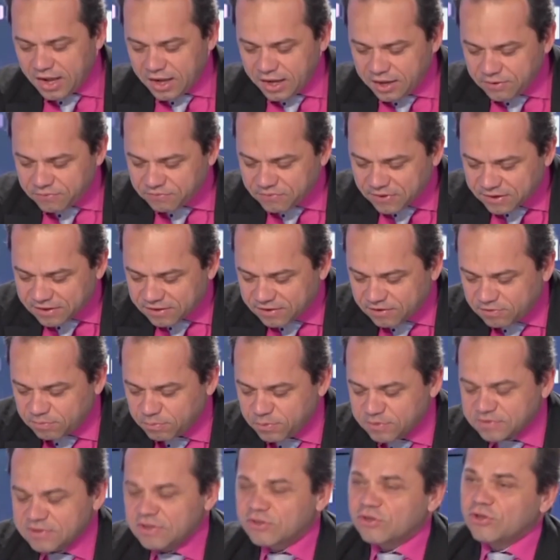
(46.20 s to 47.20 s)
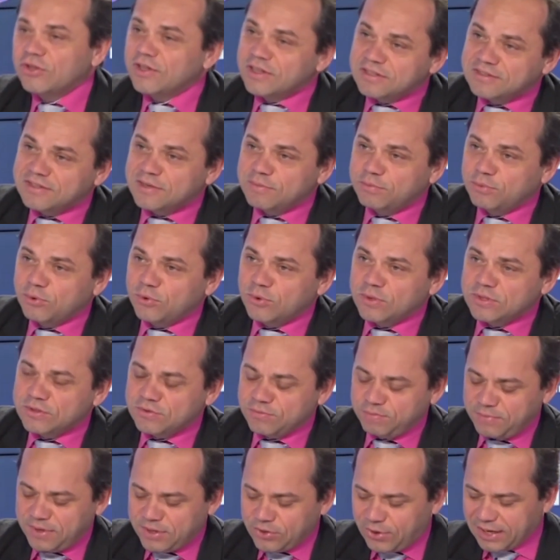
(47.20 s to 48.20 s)
effectivement, c'est un assez bon
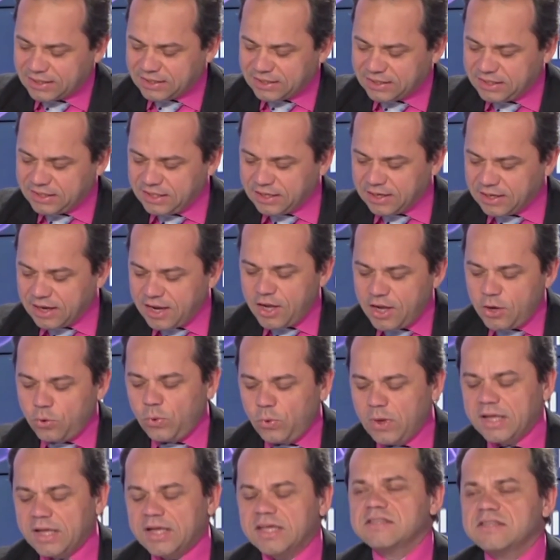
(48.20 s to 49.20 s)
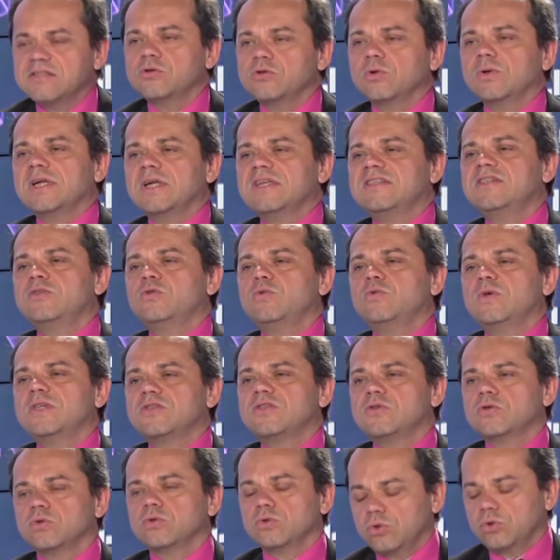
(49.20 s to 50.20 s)
résumé de l'article où il est question de la
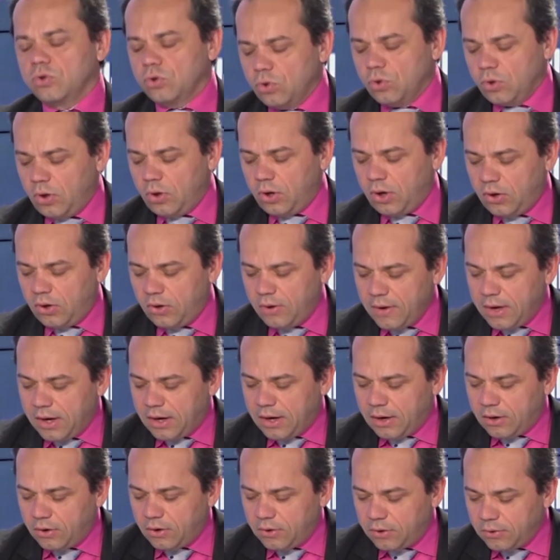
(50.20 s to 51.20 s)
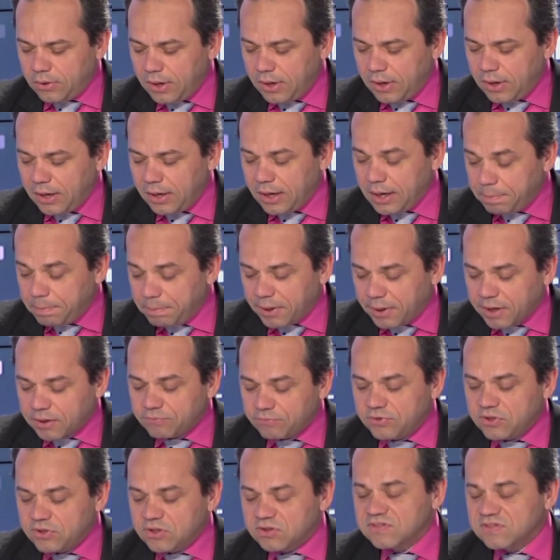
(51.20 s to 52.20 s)
situation de euh, euh, l'épargne
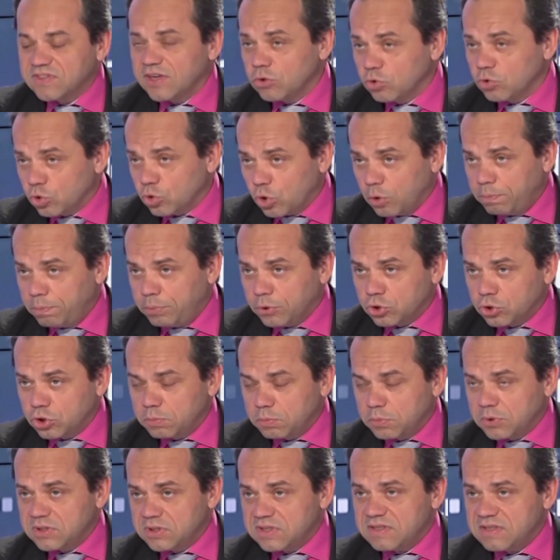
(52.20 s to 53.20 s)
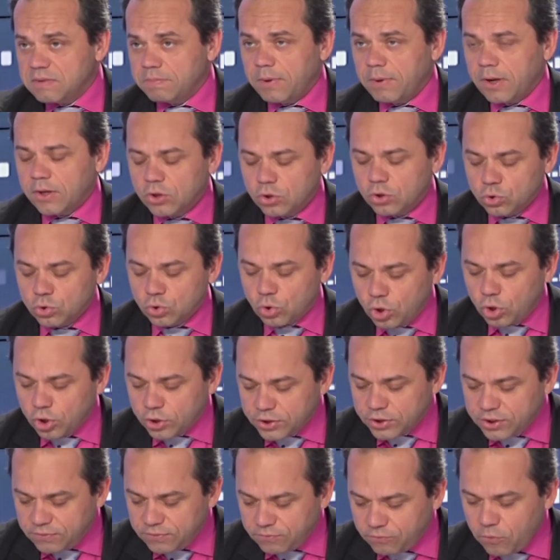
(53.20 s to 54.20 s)
financière, du comportement des épargnants, de
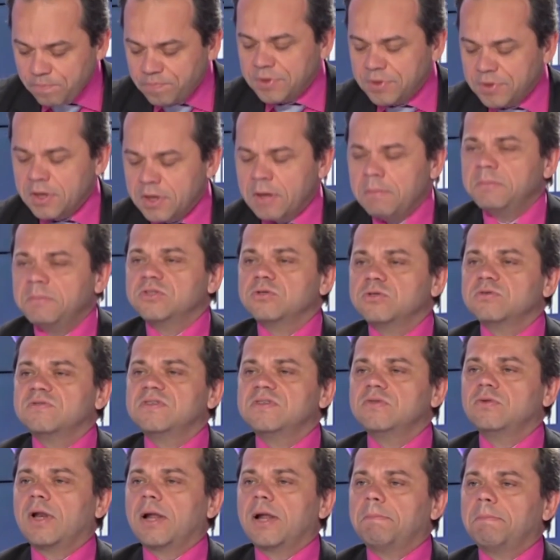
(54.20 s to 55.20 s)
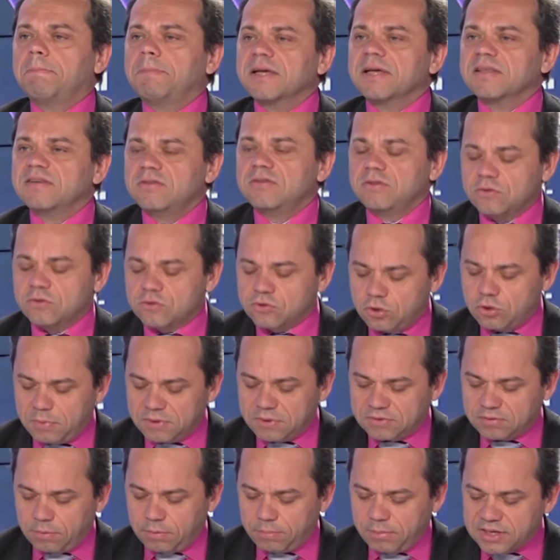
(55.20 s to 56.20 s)
leur niveau, mais aussi de la pertinence de
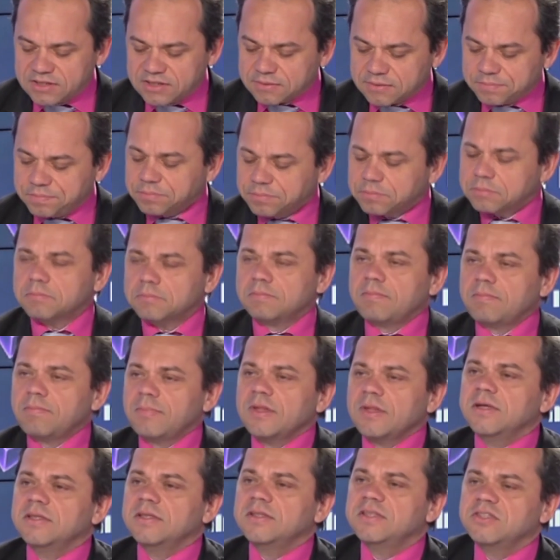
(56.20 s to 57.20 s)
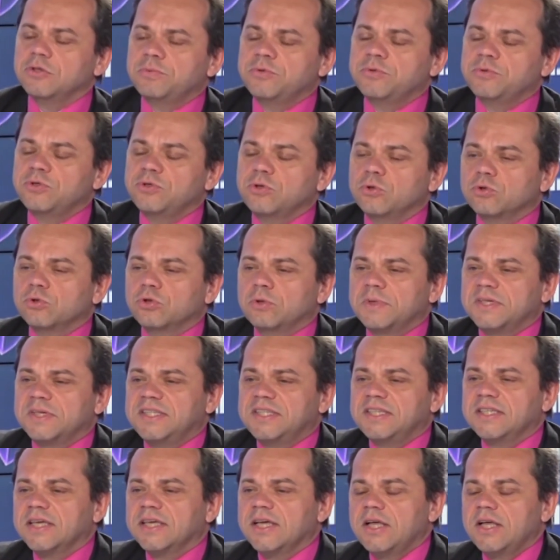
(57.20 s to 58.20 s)
mettre en place des options
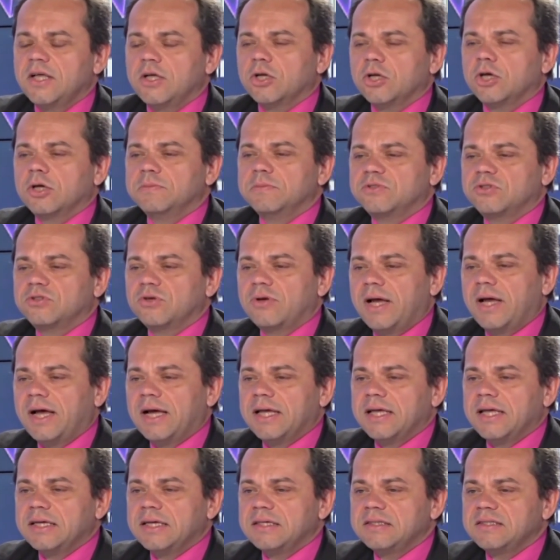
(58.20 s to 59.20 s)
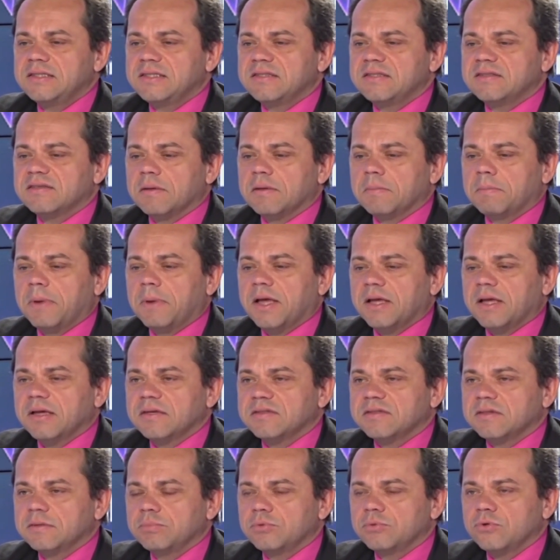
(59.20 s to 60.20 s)
automatiques, comme cela existe par
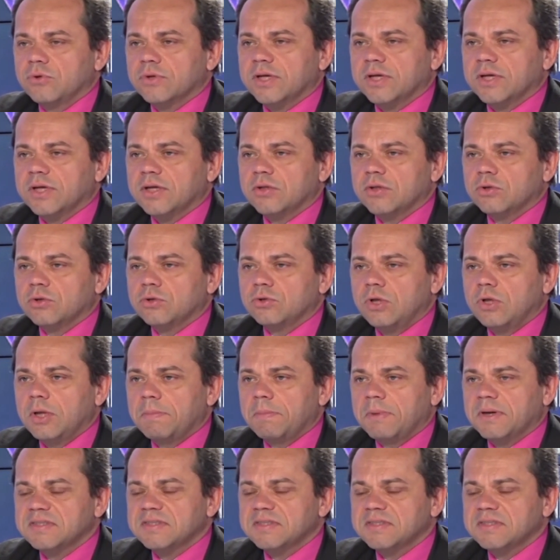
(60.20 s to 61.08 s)
exemple dans le cadre de l'épargne